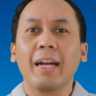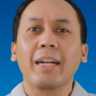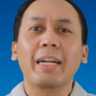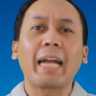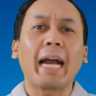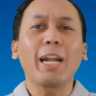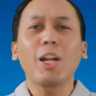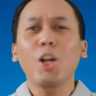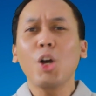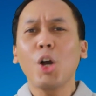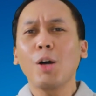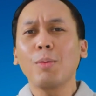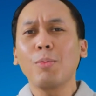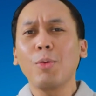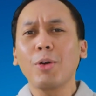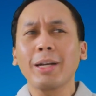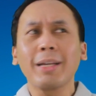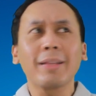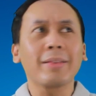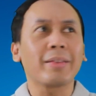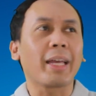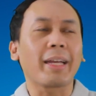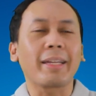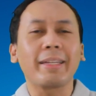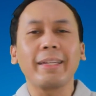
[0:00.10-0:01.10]
Kalau
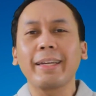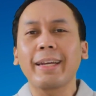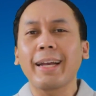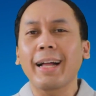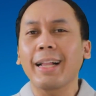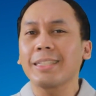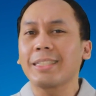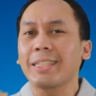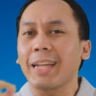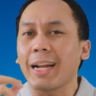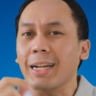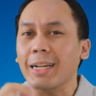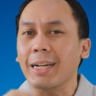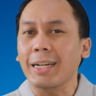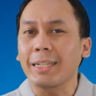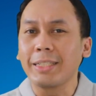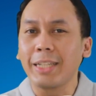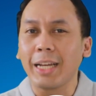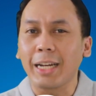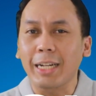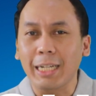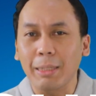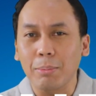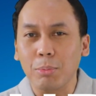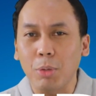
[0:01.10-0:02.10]
ngomongin teknikal cara
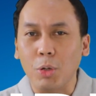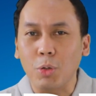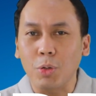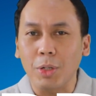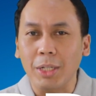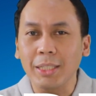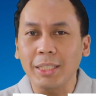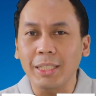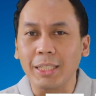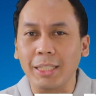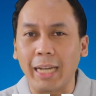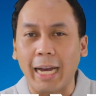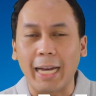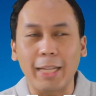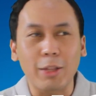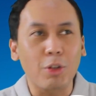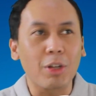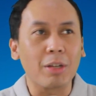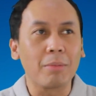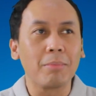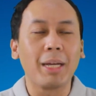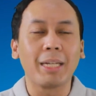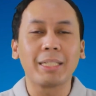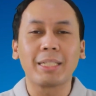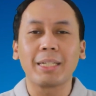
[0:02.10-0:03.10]
kerja cryptocurrency atau
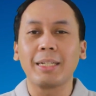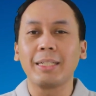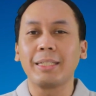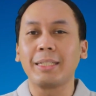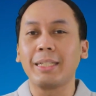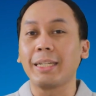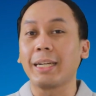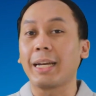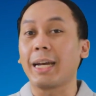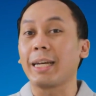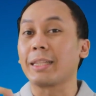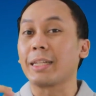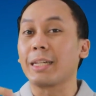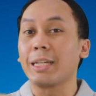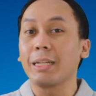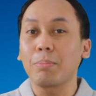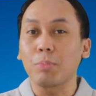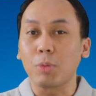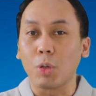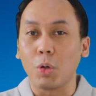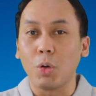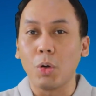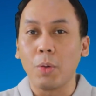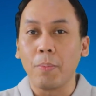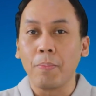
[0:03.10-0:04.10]
yang biasa disingkat
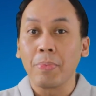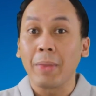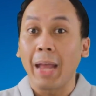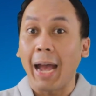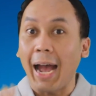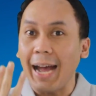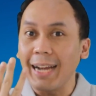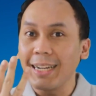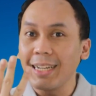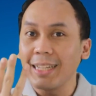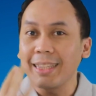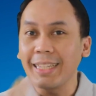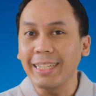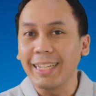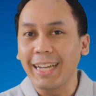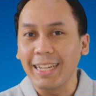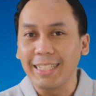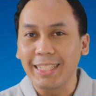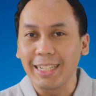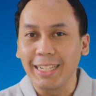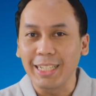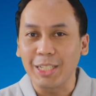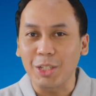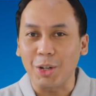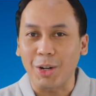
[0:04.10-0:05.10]
kripto, ada tiga
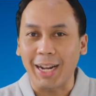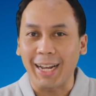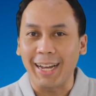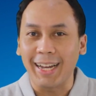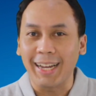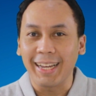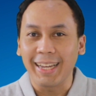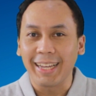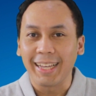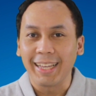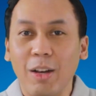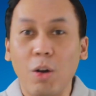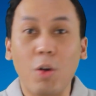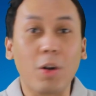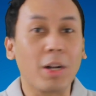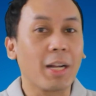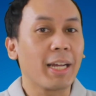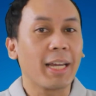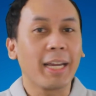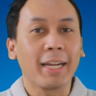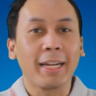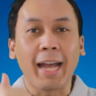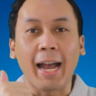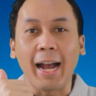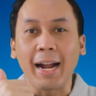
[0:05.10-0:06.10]
jenis orang. Orang
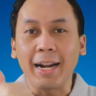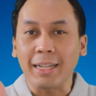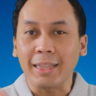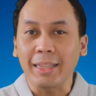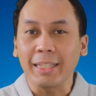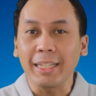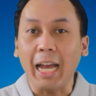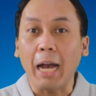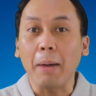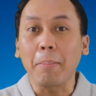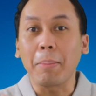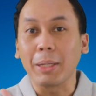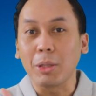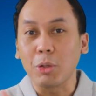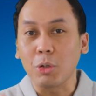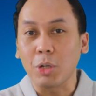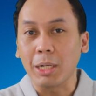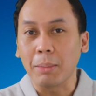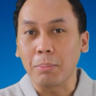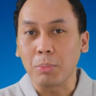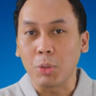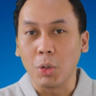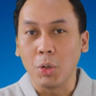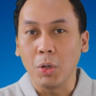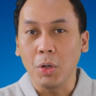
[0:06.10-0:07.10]
yang nggak ngerti apa itu
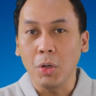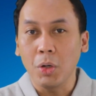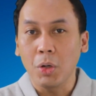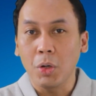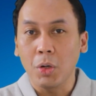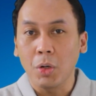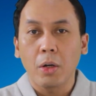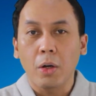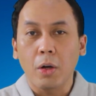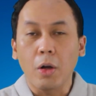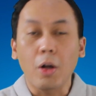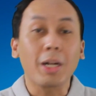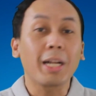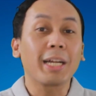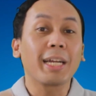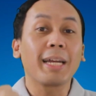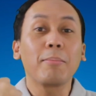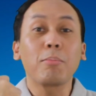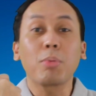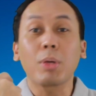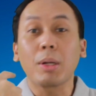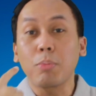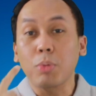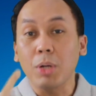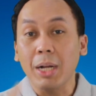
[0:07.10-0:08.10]
kripto, orang
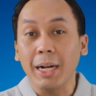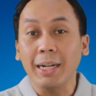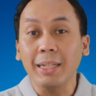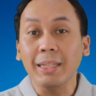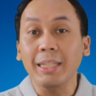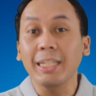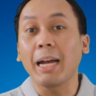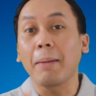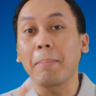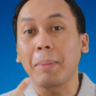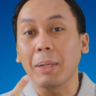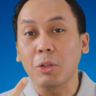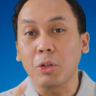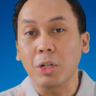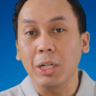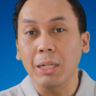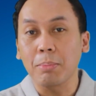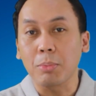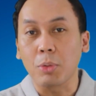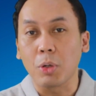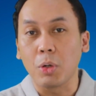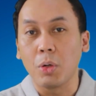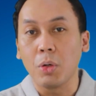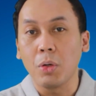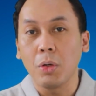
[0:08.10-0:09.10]
yang pura-pura ngerti apa itu
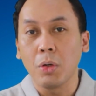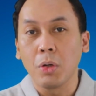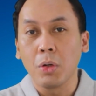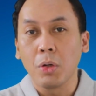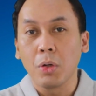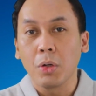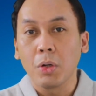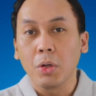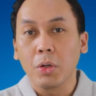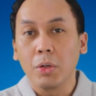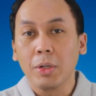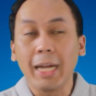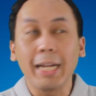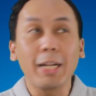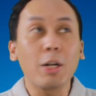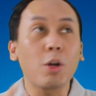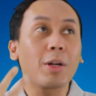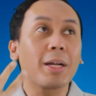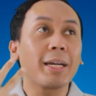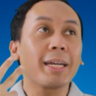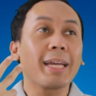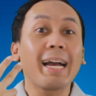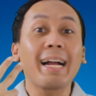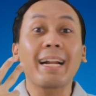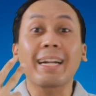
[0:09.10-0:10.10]
kripto, dan
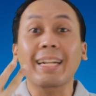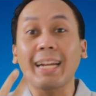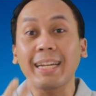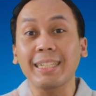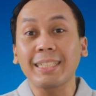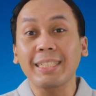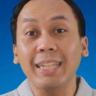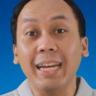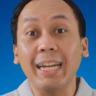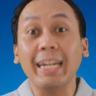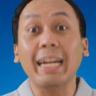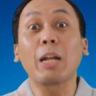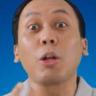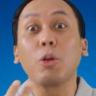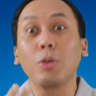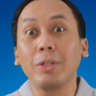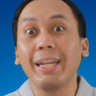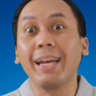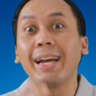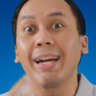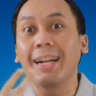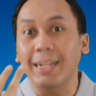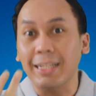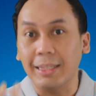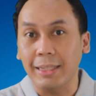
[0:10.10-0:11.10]
orang yang ngerasa kalau
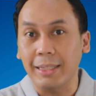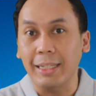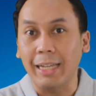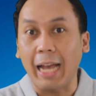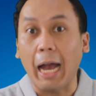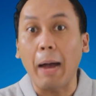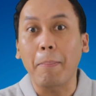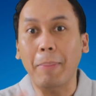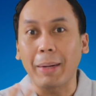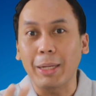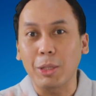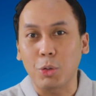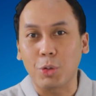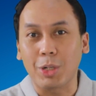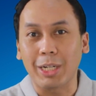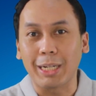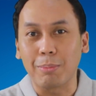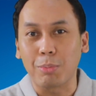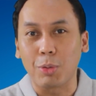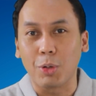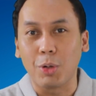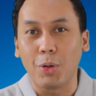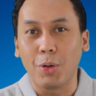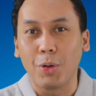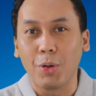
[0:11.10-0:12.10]
dia ngerti apa itu
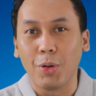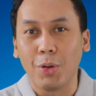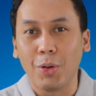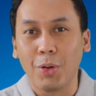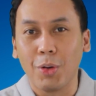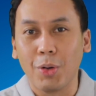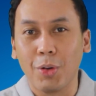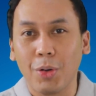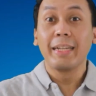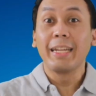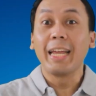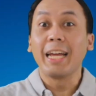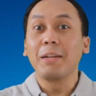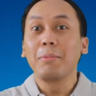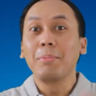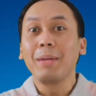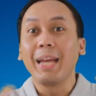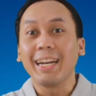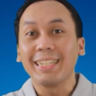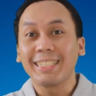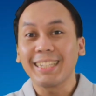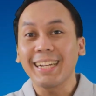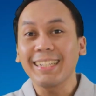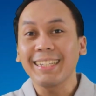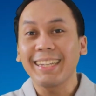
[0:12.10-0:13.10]
kripto. Dan
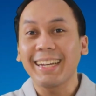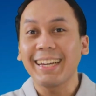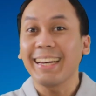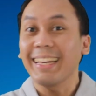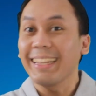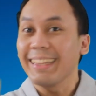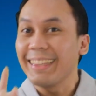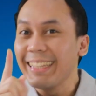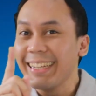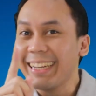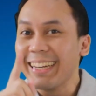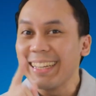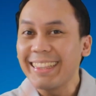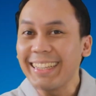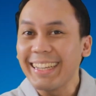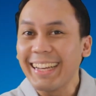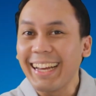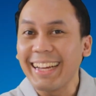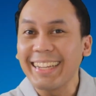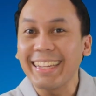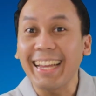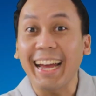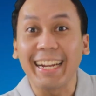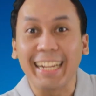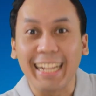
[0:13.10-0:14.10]
biasanya,
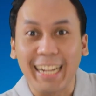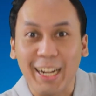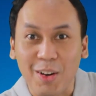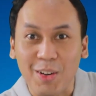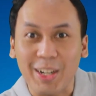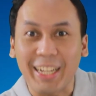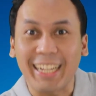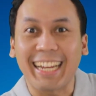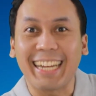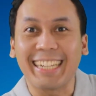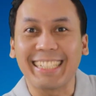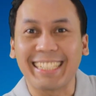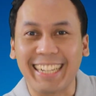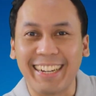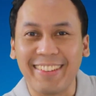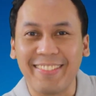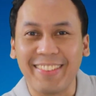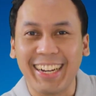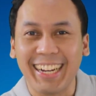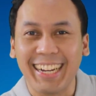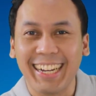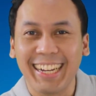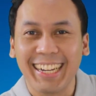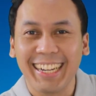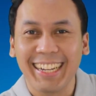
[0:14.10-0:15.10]
tiga-tiganya adalah orang yang
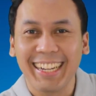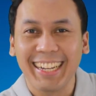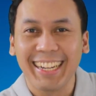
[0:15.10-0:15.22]
sama.